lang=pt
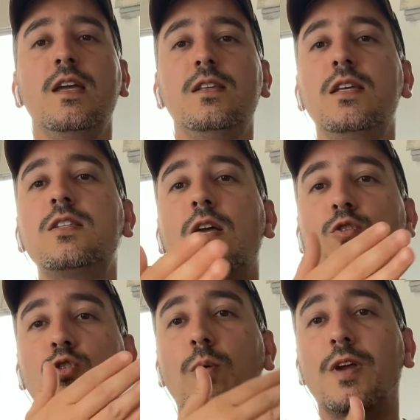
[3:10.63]
Existem
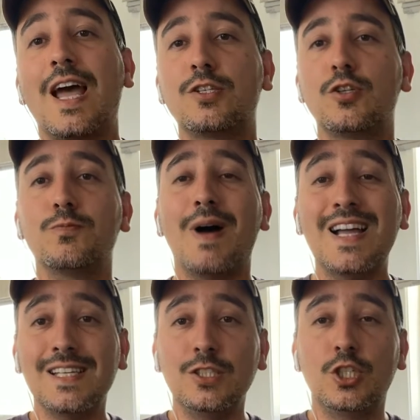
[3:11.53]
os Chromecasts
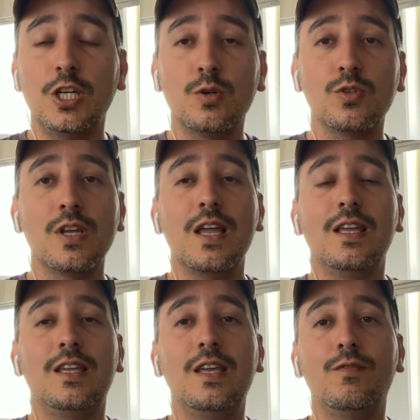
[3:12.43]
mais antigos
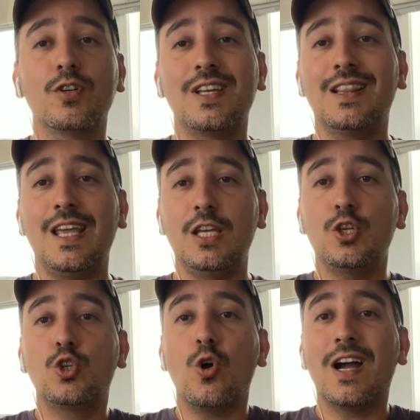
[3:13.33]
que você tem
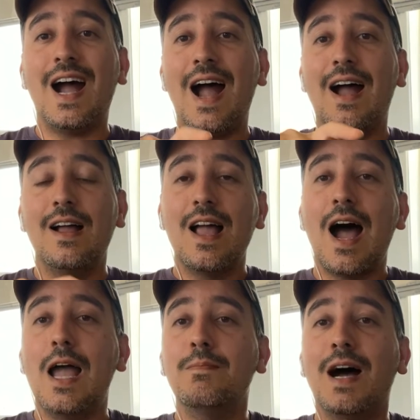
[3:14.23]
que jogar
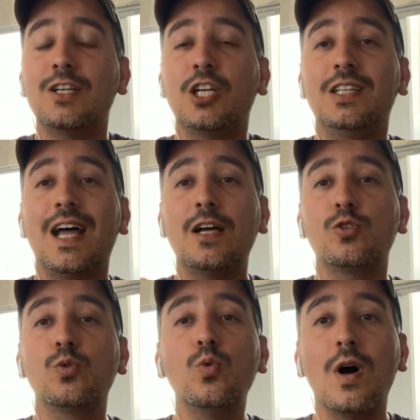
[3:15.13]
a imagem da
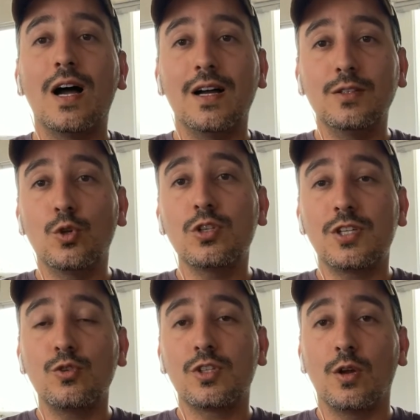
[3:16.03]
sua do
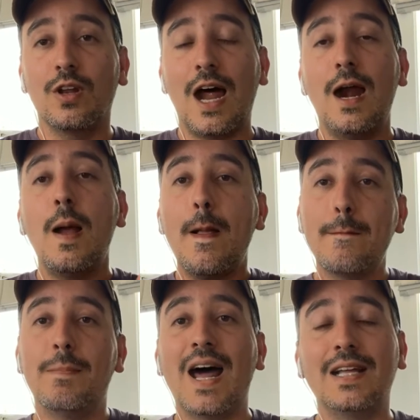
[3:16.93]
seu celular
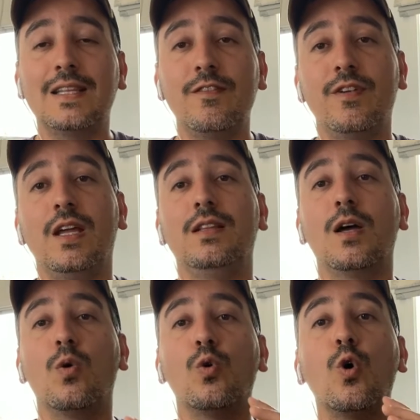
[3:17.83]
para a TV.
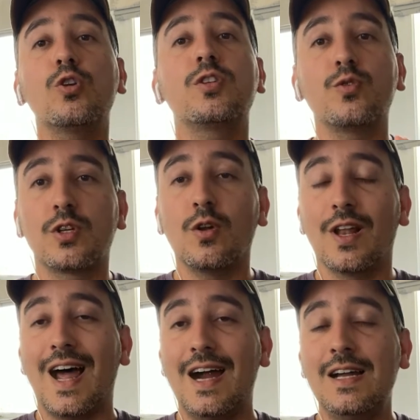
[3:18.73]
Então, o seu
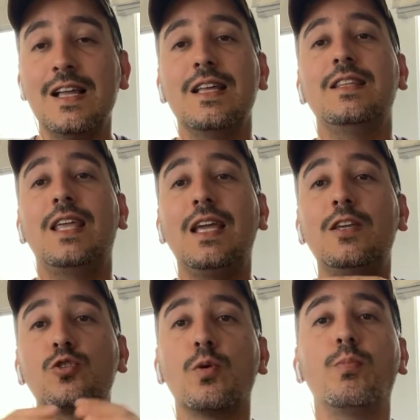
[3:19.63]
celular tem
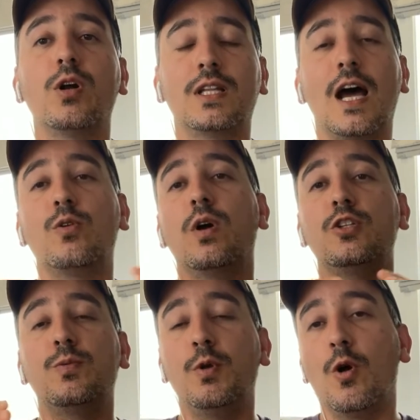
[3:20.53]
que suportar o
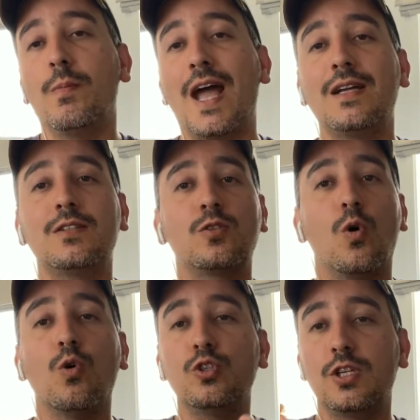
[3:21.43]
HBO Max
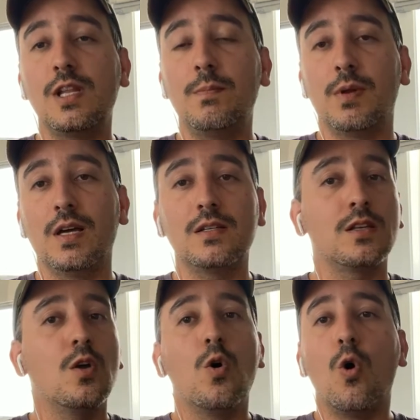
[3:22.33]
ou o Disney Plus
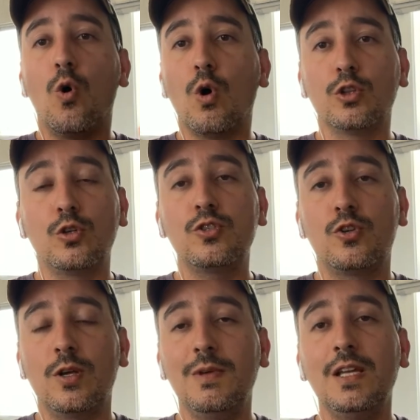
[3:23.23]
ou outro
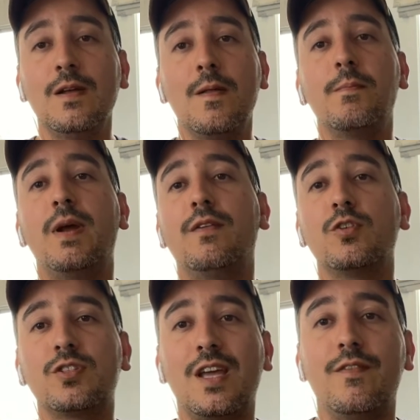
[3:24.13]
streaming para
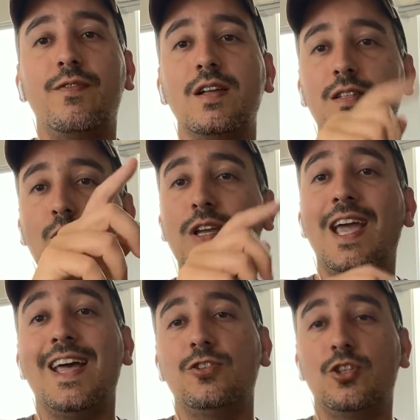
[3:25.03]
você fazer o
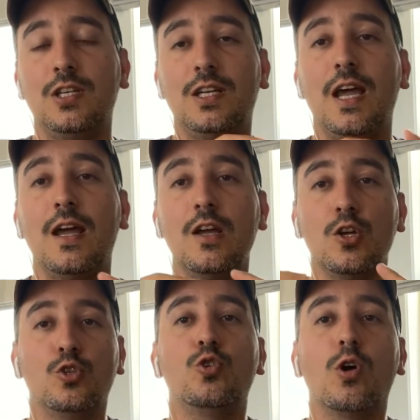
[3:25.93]
casting, que é
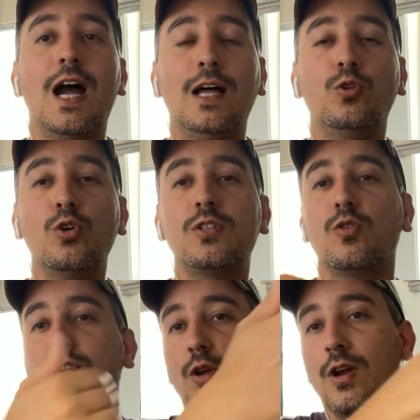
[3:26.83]
jogar do
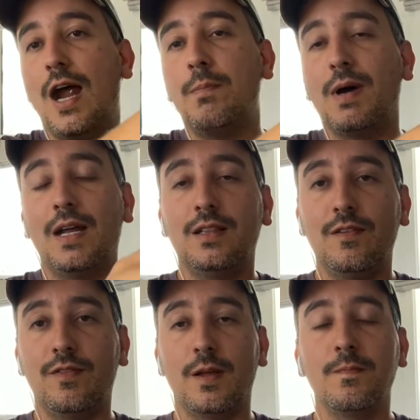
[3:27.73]
seu celular para a
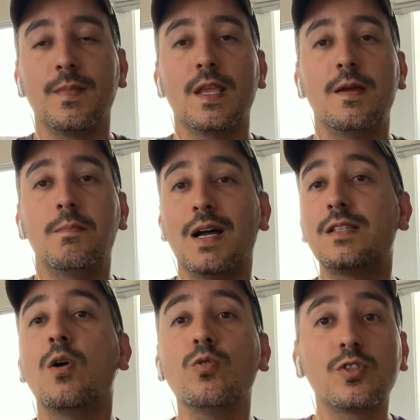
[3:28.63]
TV. Mas
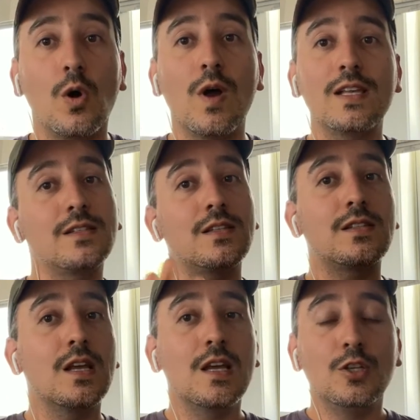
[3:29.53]
não são
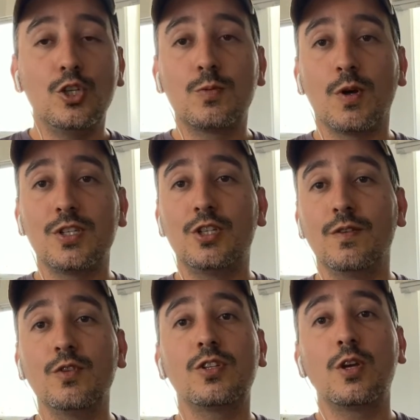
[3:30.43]
esses
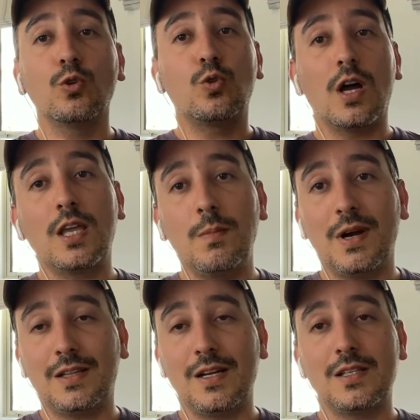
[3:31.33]
dispositivos que eu tô aqui
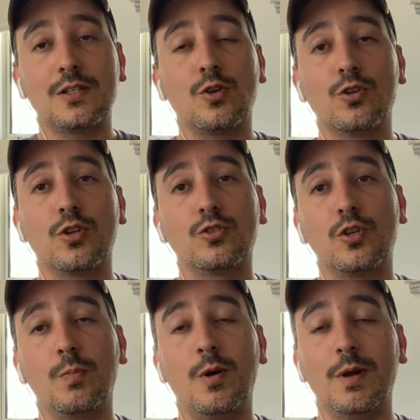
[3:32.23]
para trazer a solução do
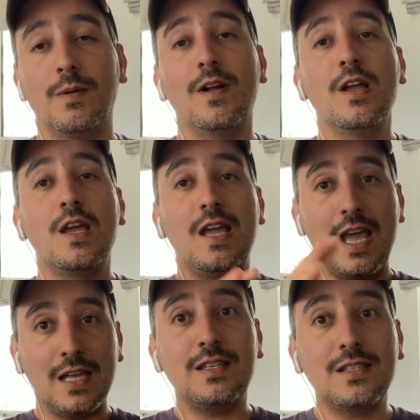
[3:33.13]
seu problema.
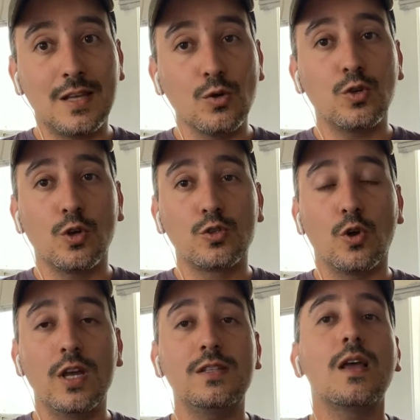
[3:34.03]
Esses são
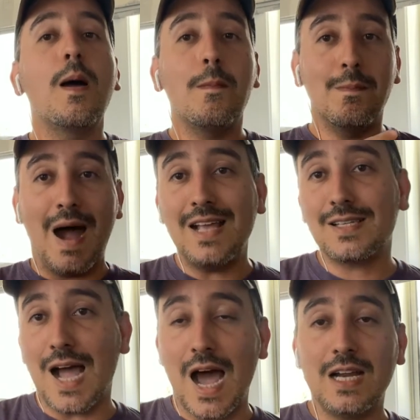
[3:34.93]
soluções mais
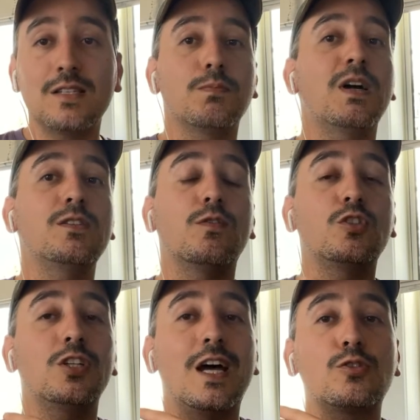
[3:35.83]
caras, mas eu vou
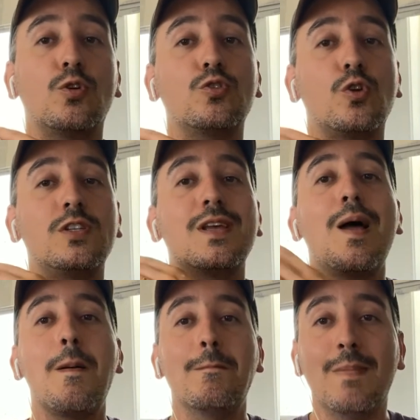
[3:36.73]
te dar soluções
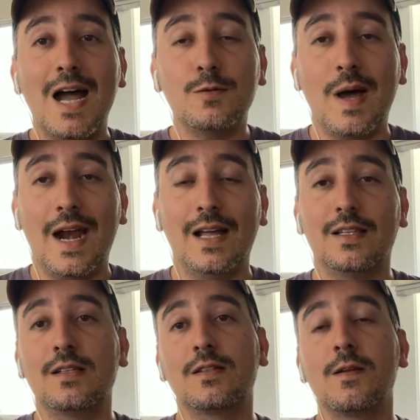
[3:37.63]
mais
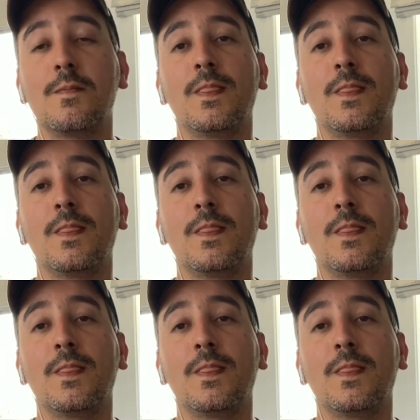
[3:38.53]
baratas.